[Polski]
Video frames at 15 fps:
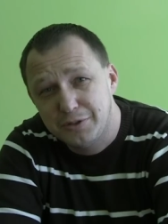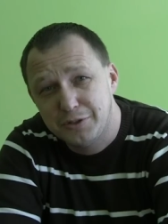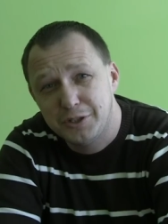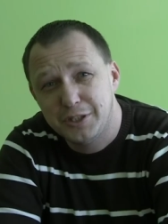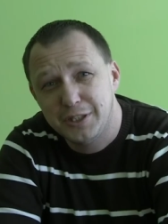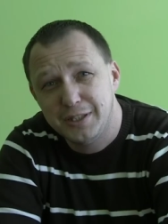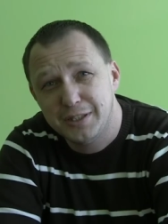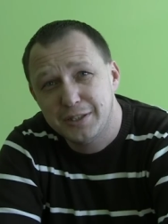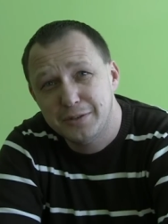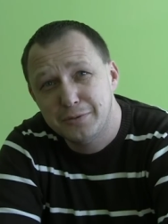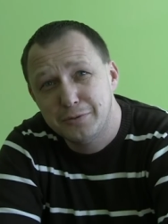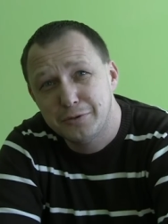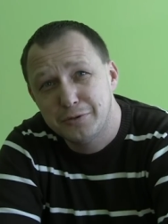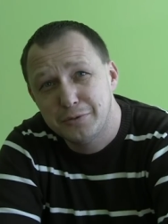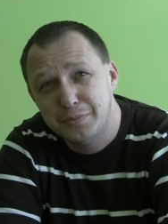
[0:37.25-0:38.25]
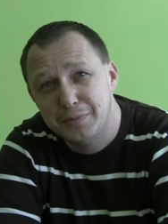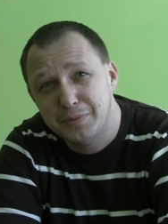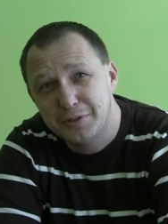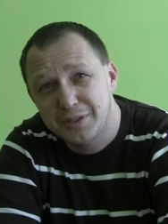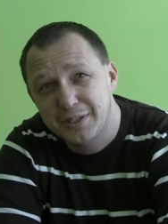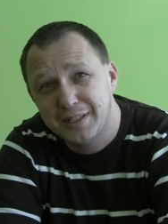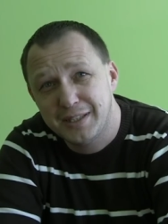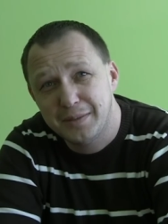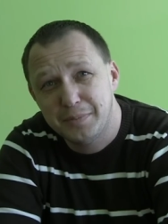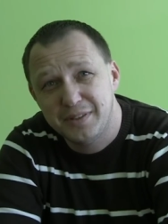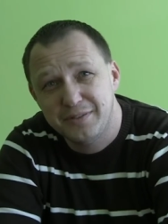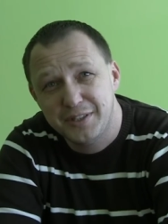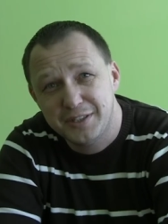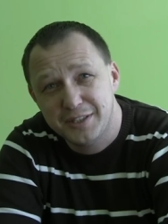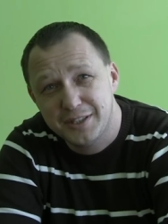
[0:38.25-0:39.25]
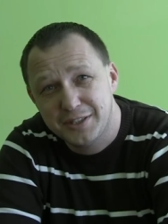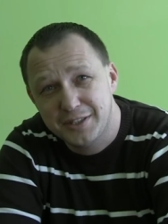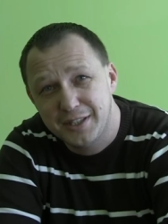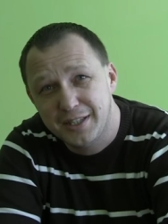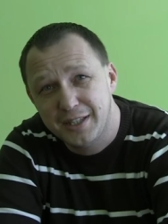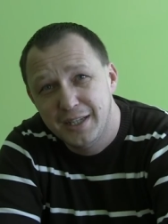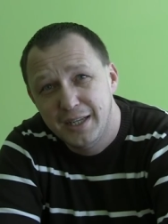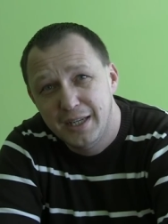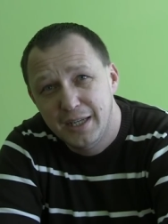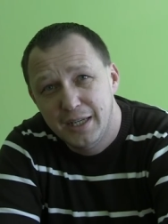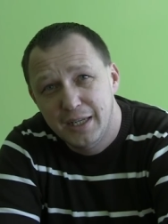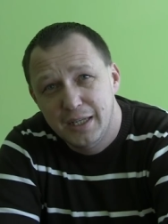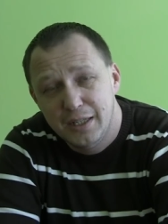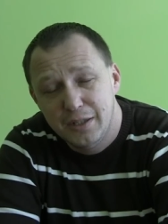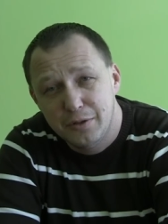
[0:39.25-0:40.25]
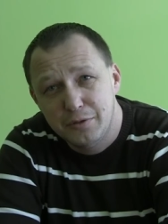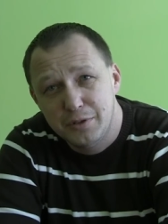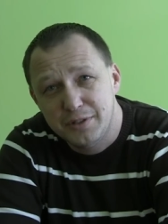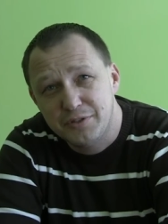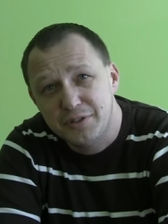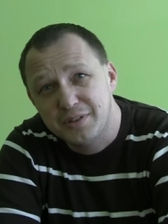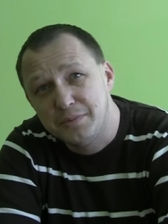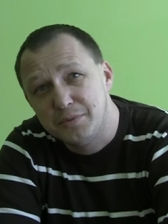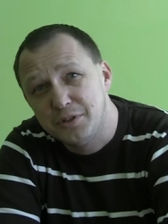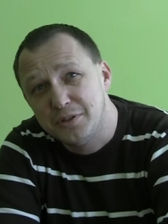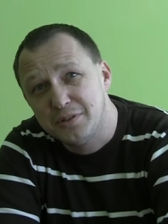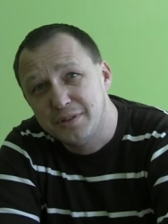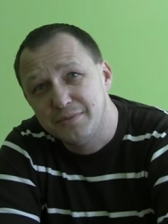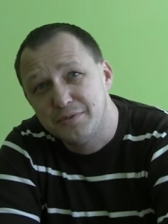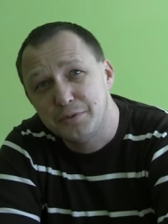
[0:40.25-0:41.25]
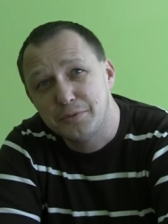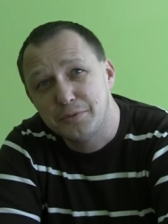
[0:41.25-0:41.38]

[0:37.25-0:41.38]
czytelnikom Głosu Pomorza, GP24 i ogólnie wszystkim żyjącym.